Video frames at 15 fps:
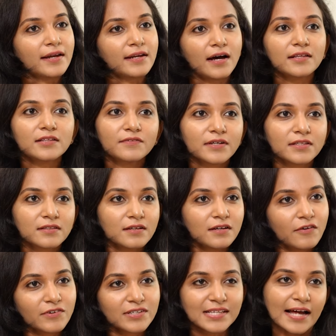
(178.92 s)
அண்ட் அது வந்து
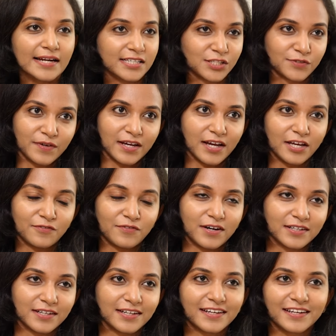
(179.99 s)
அவங்க சாட்டிஸ்ஃபை
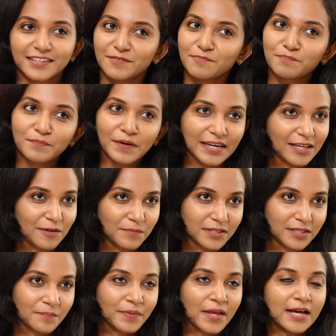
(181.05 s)
ஆயிடுவாங்கங்கிறது பெரிய
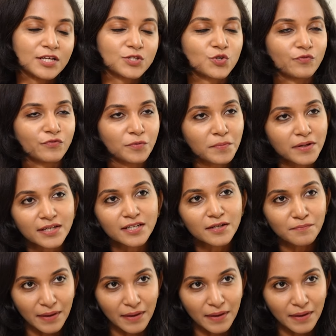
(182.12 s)
மதம் ஸோ விமனுக்கு